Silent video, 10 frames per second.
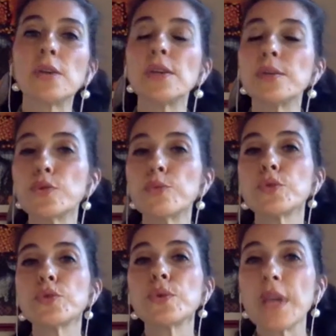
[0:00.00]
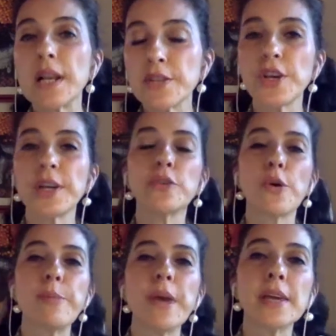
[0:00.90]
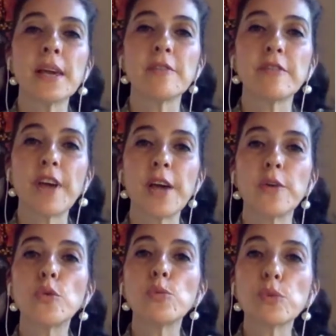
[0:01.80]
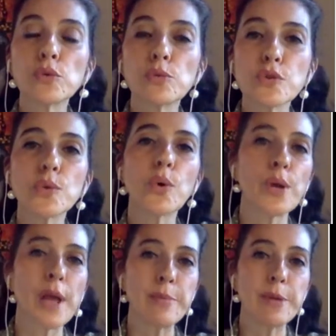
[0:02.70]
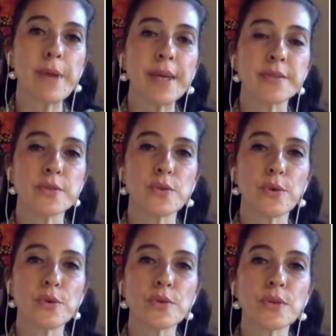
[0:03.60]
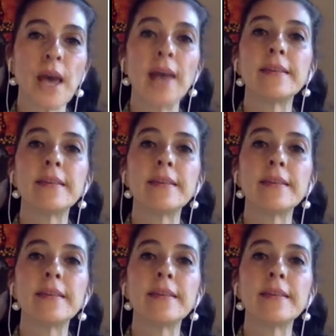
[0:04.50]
yüzümüzü geleceğe dönmek ve umudumuzu koruyabilmek istiyoruz.